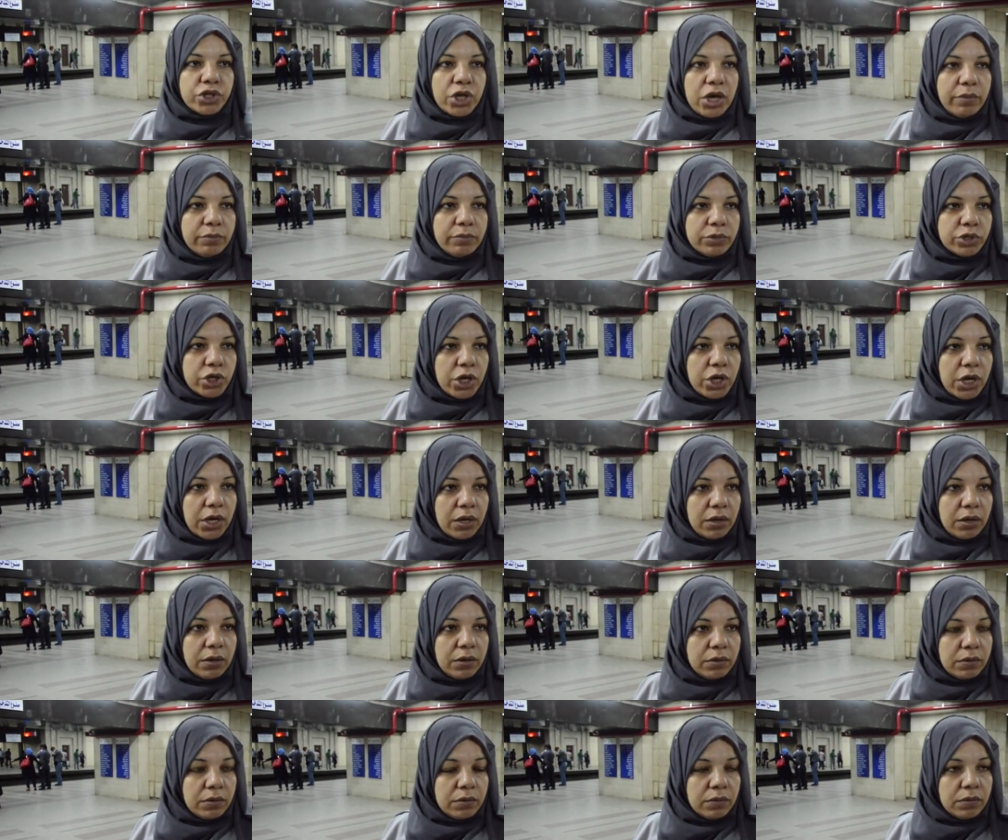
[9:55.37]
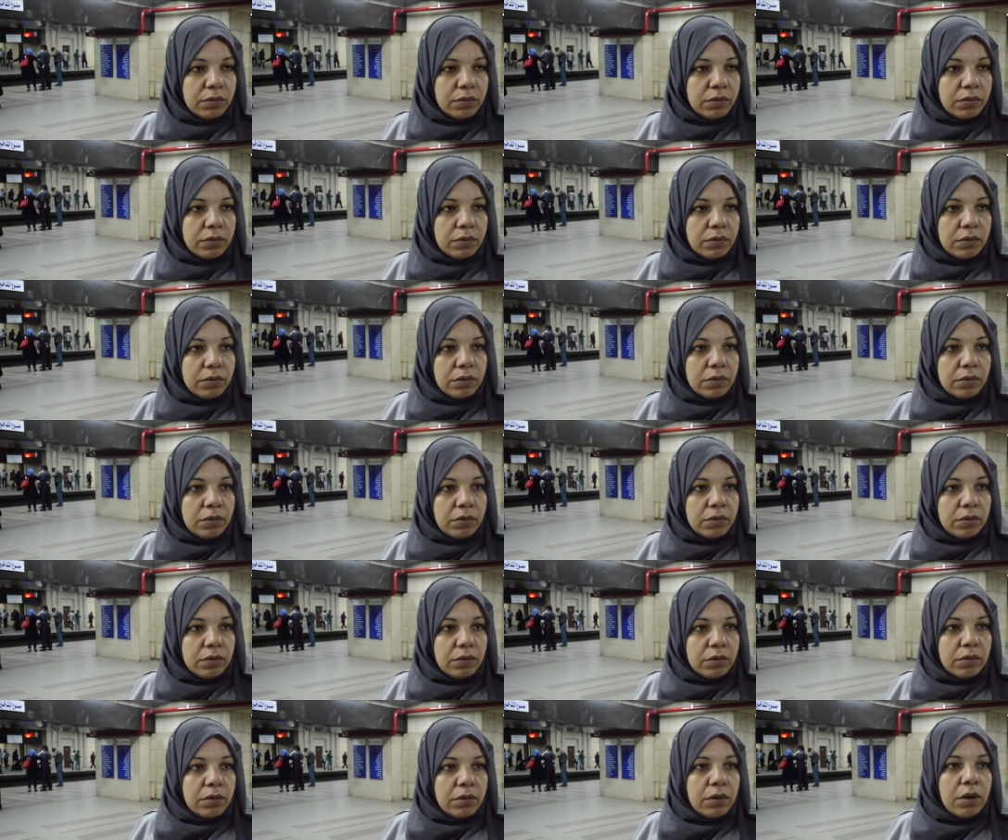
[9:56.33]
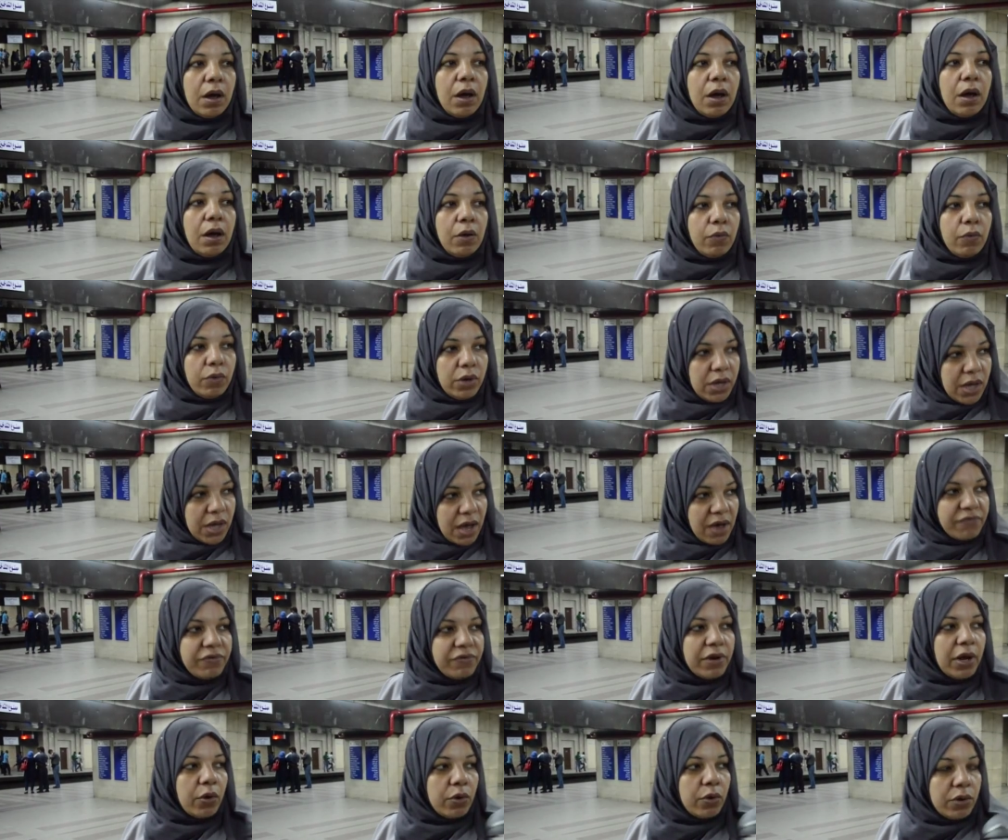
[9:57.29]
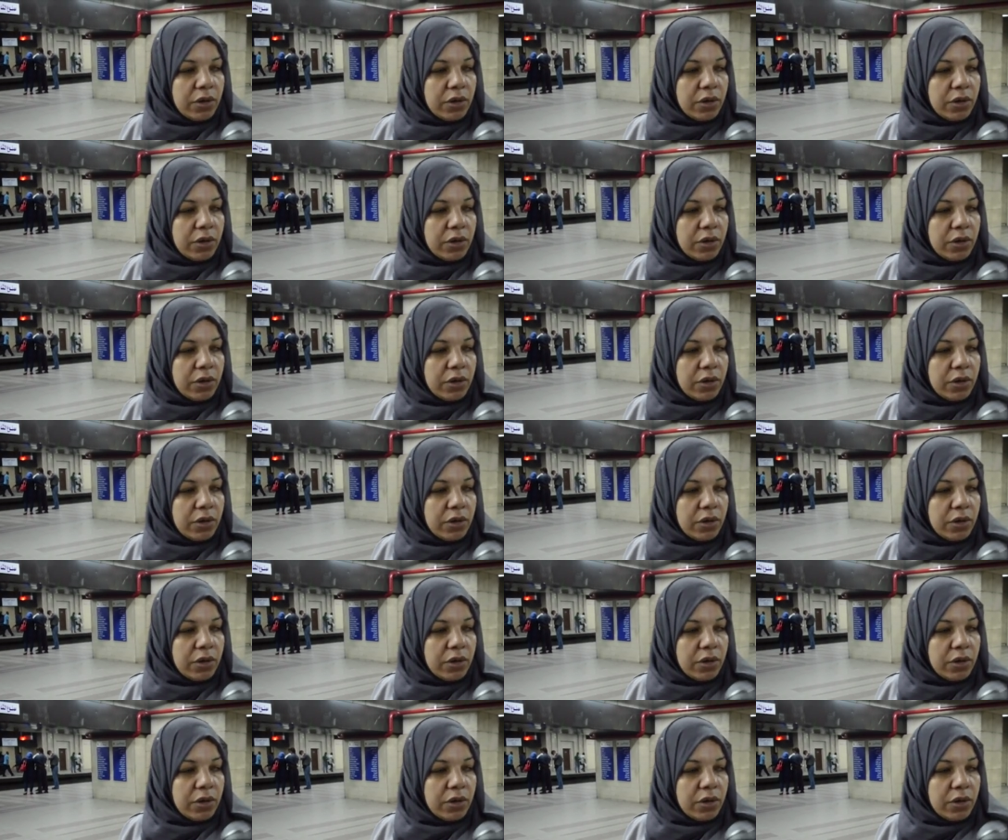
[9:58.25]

انتوا بتيجوا برضو في الأيام اللي هي كانت المحطات مقفولة